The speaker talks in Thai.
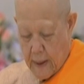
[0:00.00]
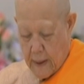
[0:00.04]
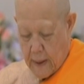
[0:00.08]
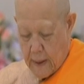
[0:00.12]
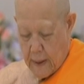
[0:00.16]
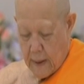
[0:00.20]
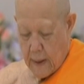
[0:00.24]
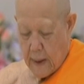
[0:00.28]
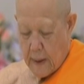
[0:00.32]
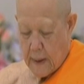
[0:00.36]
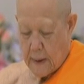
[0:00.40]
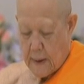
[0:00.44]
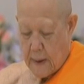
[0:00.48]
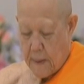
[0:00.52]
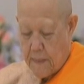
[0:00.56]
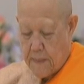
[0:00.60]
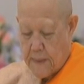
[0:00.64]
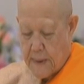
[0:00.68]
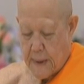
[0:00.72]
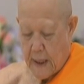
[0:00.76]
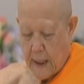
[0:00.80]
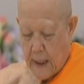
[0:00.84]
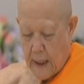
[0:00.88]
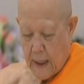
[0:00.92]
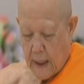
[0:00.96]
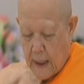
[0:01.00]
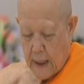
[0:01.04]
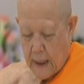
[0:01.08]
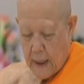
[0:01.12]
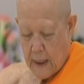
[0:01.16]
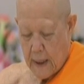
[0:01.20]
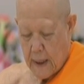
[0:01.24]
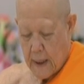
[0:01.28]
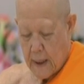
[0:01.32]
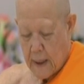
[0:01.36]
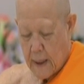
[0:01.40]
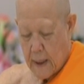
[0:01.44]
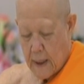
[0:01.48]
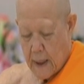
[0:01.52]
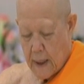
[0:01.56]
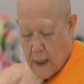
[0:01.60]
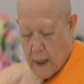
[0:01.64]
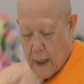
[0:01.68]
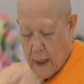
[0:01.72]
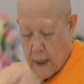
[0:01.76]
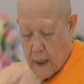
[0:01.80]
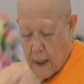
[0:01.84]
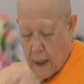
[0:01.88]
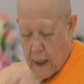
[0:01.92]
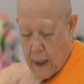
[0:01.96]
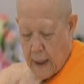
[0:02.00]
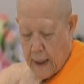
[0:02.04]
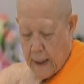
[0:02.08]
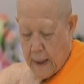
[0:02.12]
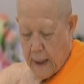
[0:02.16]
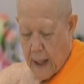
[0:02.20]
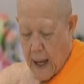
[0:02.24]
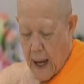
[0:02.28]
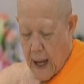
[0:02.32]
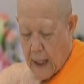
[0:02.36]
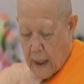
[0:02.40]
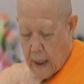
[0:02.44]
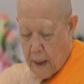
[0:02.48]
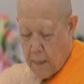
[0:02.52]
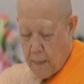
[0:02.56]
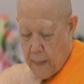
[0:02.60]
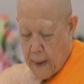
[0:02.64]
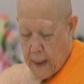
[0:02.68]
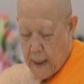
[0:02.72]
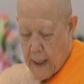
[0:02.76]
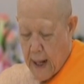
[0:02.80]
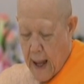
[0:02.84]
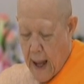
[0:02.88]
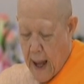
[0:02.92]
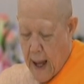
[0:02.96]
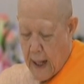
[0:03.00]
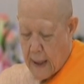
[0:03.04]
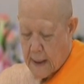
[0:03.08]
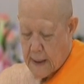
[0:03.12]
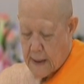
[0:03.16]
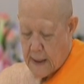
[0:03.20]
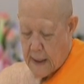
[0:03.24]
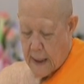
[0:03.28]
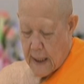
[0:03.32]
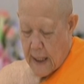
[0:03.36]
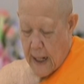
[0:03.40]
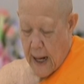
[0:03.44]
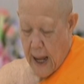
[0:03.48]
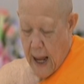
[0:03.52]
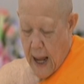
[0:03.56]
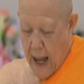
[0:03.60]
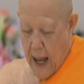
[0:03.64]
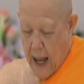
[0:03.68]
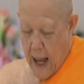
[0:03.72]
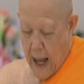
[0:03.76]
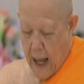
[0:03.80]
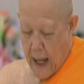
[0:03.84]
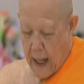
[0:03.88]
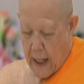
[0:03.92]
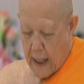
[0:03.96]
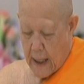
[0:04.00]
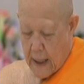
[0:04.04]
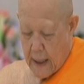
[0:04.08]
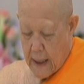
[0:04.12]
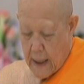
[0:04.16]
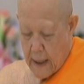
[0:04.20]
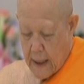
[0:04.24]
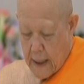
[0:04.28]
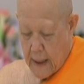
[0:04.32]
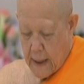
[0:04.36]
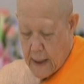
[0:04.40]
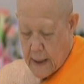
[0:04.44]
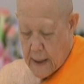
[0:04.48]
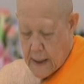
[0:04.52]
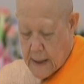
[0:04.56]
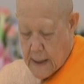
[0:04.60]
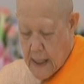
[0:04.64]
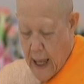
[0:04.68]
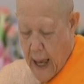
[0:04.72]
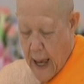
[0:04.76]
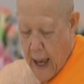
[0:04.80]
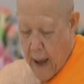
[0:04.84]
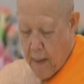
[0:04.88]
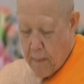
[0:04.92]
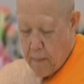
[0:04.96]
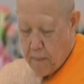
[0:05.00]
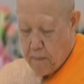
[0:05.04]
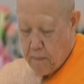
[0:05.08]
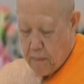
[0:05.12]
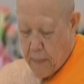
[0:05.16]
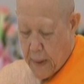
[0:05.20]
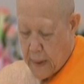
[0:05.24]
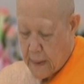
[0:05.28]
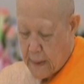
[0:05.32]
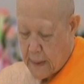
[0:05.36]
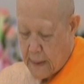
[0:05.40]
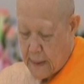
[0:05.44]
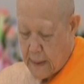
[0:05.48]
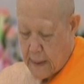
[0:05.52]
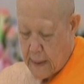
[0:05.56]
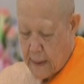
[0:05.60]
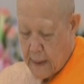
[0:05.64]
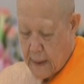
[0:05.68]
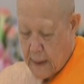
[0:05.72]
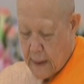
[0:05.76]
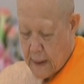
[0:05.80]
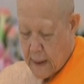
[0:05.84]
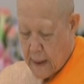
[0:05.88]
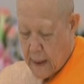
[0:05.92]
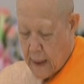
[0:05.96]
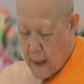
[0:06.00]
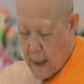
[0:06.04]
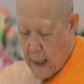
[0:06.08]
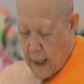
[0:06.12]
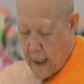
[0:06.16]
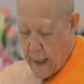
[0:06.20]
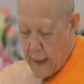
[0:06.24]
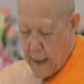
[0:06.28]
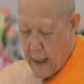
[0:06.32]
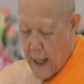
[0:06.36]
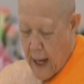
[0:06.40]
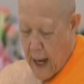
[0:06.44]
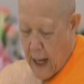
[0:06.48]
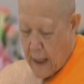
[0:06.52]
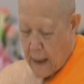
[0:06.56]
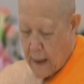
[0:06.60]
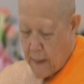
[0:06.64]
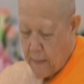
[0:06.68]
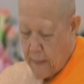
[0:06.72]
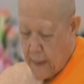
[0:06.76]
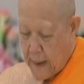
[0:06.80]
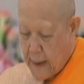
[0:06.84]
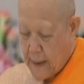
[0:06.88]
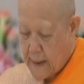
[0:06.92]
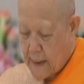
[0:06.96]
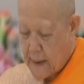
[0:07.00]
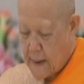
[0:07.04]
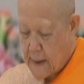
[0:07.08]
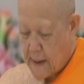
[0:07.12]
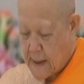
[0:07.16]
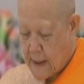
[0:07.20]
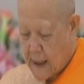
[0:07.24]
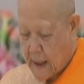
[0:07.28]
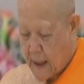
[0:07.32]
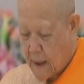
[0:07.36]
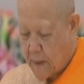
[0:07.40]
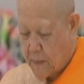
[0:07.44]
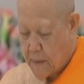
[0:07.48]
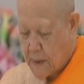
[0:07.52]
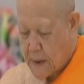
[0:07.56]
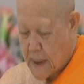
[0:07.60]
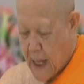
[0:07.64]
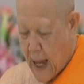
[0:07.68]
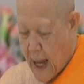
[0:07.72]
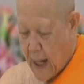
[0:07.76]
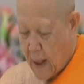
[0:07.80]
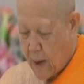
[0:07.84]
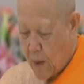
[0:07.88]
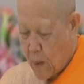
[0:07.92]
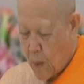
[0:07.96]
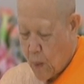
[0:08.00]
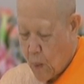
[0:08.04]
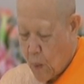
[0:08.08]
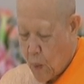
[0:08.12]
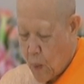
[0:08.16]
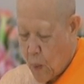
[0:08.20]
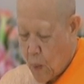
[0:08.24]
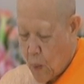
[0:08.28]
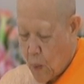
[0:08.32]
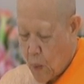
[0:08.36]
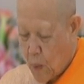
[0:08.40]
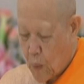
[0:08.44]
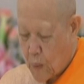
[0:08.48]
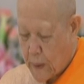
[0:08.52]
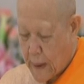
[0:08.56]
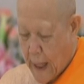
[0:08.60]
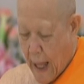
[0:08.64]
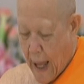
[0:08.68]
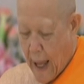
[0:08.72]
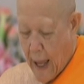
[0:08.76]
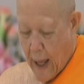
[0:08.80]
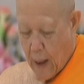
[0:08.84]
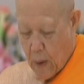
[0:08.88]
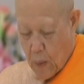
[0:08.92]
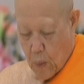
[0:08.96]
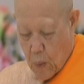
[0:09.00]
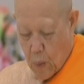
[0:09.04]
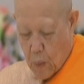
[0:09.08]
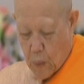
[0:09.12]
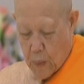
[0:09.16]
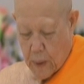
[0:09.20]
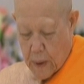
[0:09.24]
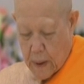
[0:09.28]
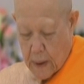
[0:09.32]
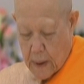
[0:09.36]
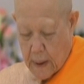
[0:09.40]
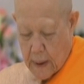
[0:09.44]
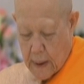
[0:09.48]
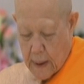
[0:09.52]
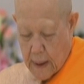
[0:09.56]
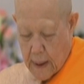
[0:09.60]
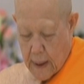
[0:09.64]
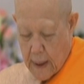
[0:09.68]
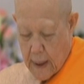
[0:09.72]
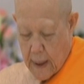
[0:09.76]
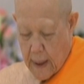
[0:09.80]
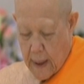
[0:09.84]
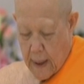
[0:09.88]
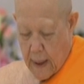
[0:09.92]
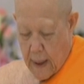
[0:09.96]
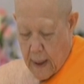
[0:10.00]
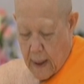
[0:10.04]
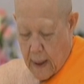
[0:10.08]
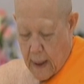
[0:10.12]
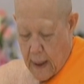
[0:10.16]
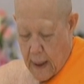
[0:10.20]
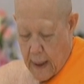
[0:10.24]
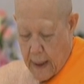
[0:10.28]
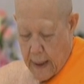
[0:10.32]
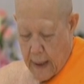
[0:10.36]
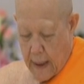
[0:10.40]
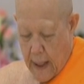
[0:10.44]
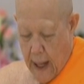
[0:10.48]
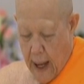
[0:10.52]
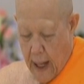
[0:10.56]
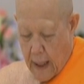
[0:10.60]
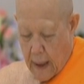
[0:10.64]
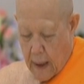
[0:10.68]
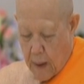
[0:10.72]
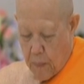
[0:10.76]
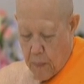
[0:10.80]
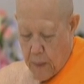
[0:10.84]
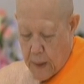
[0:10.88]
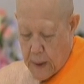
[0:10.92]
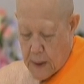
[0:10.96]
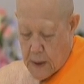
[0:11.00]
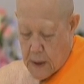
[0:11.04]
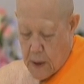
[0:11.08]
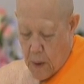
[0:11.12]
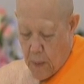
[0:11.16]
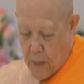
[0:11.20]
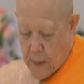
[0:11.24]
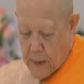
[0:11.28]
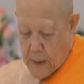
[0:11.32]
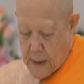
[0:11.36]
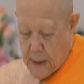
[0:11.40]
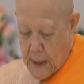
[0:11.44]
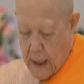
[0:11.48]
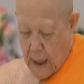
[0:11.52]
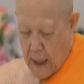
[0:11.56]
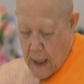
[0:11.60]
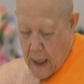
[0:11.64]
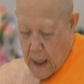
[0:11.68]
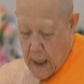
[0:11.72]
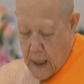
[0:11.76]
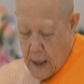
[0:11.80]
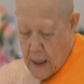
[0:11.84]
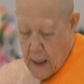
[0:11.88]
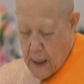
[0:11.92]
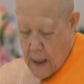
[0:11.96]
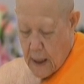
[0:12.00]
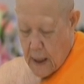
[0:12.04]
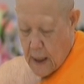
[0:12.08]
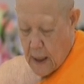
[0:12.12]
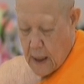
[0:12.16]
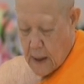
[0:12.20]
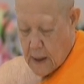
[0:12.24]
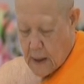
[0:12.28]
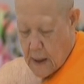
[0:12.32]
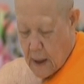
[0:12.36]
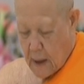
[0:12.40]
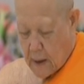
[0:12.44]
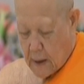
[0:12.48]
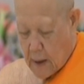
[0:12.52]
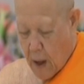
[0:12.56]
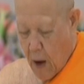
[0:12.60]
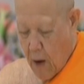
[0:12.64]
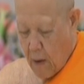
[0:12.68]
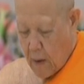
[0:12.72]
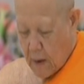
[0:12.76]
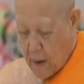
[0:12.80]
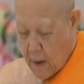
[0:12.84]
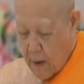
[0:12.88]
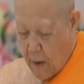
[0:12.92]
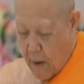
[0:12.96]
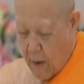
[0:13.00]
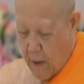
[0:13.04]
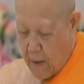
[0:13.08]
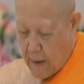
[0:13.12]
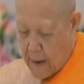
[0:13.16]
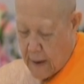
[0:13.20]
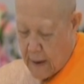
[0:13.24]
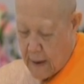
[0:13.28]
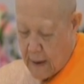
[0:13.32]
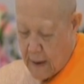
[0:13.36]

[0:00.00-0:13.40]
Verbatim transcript: 24กัลยาณมิตรอังสนา แซมเปิลกัลยาณมิตรเสริมศักดิ์อู่แตงอุ่นกัลยาณมิตรทรงสีสต็อกดอน